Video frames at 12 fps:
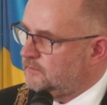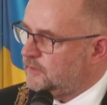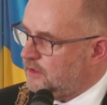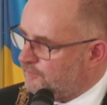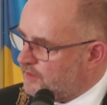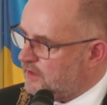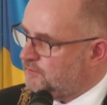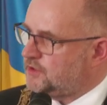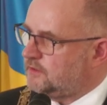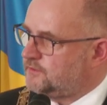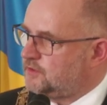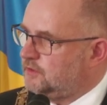I w
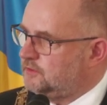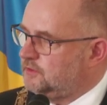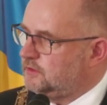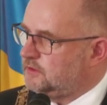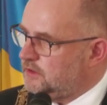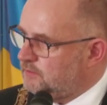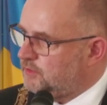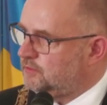Niemczech Wschodnich, i my